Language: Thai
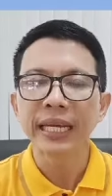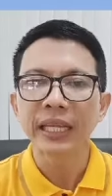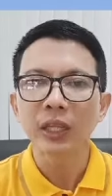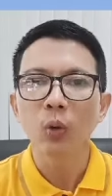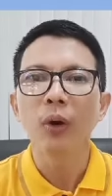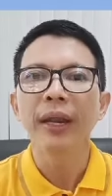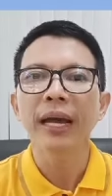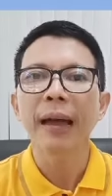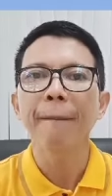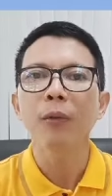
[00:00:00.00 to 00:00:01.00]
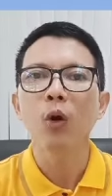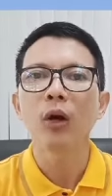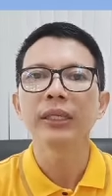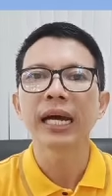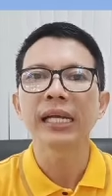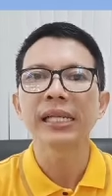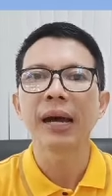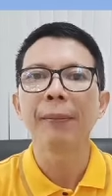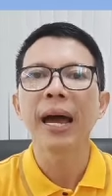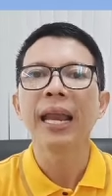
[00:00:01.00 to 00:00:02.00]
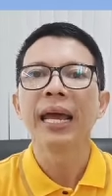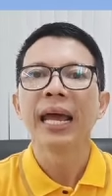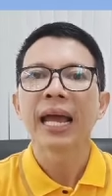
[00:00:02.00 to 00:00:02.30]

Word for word: 7 ตัวนะครับ ก็จะสามารถ